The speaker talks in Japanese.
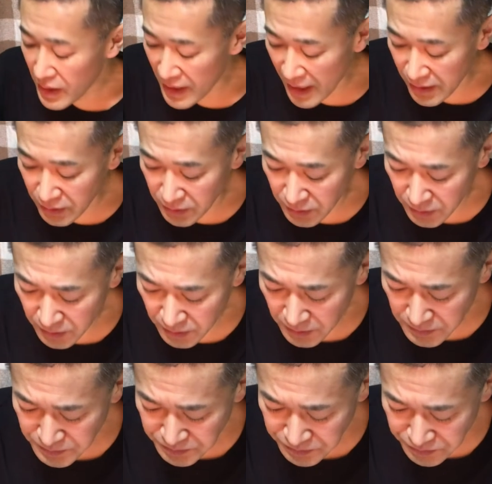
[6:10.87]
あ
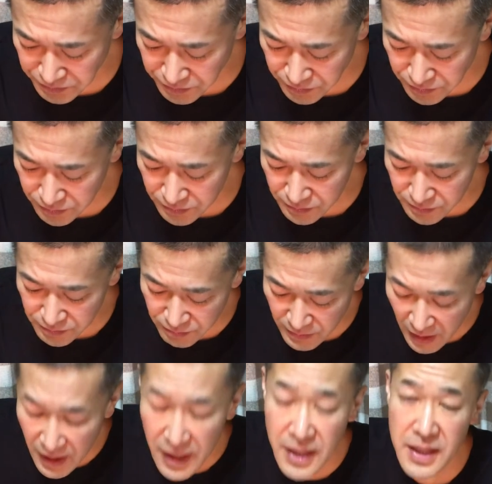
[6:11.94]
のー、
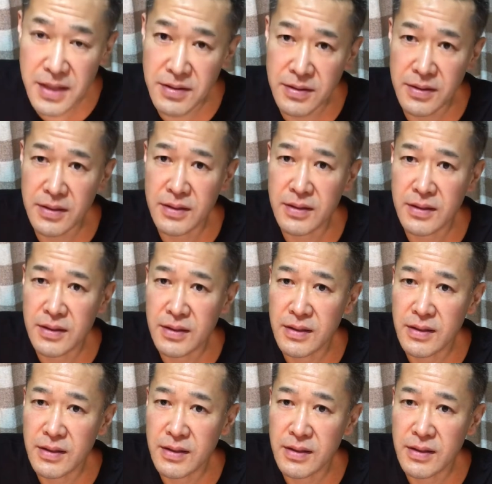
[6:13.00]
あれです。